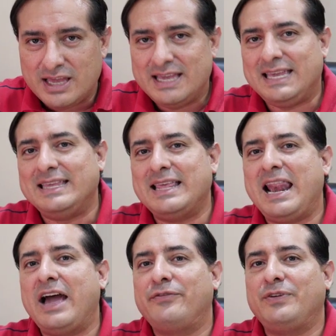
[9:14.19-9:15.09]
y de
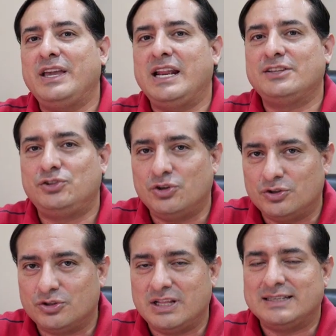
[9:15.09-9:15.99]
la
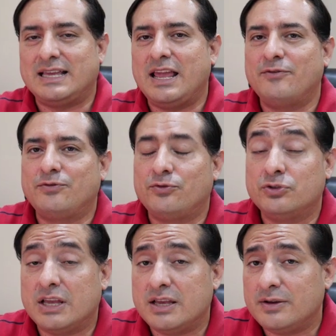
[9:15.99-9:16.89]
federación, donde estarían
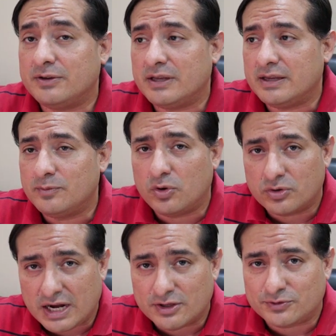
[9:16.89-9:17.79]
eh,
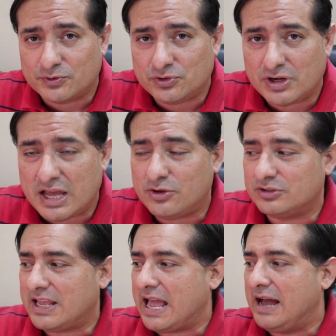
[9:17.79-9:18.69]
involucrados
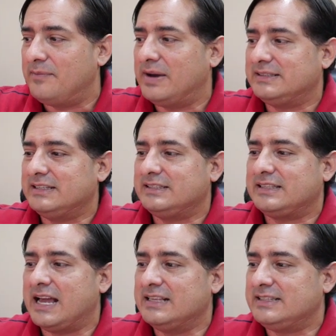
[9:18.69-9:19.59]
funcionarios de ambas
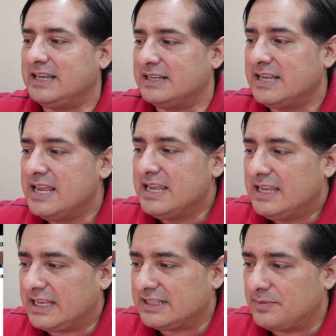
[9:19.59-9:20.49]
instancias,
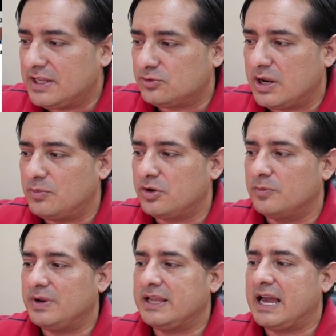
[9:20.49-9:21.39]
que también es una muy
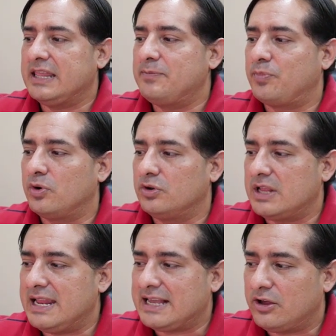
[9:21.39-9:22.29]
complicada y por lo
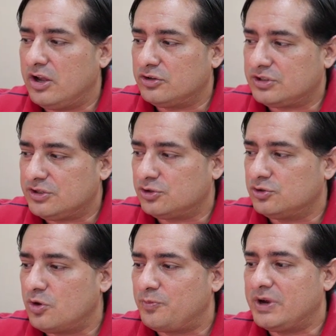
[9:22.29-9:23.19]
delicado de los hechos
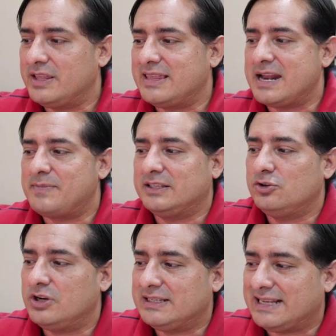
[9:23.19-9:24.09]
no puede dar mayores